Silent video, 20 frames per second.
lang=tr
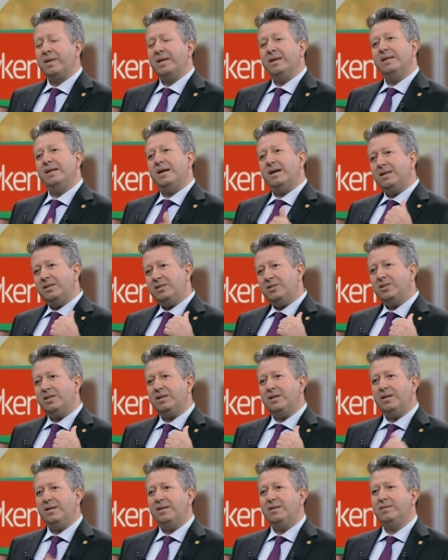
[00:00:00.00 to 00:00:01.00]
Yine aynı
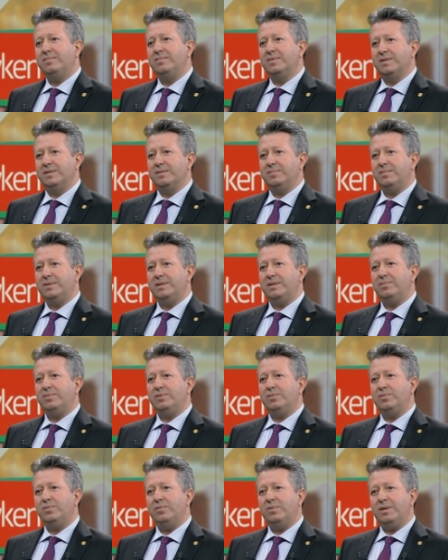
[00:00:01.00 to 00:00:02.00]
şekilde bizim birebir
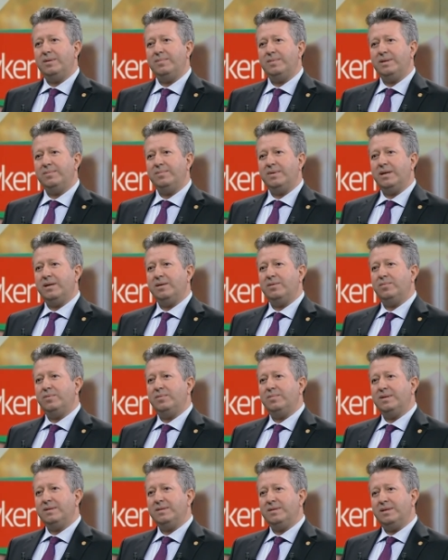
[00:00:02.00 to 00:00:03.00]
uygulama imkanı
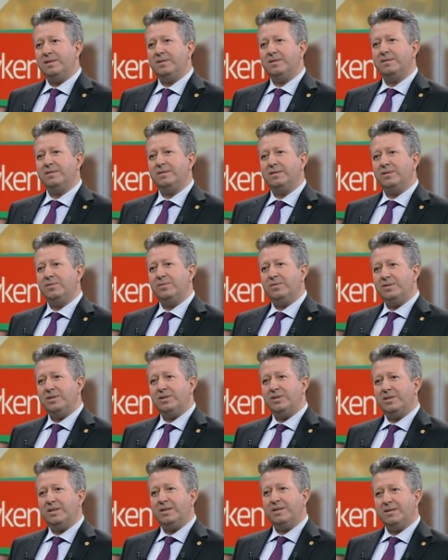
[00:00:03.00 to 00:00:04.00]
bulması açısından
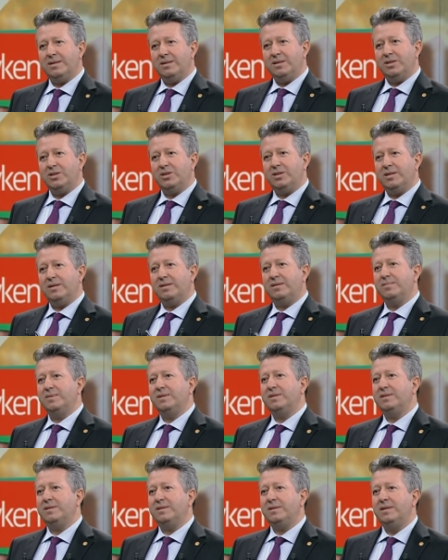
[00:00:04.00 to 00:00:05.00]
öğrenci
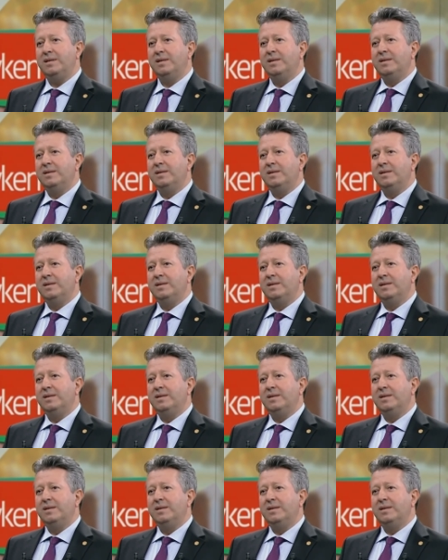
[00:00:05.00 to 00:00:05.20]
arkadaşlarımızın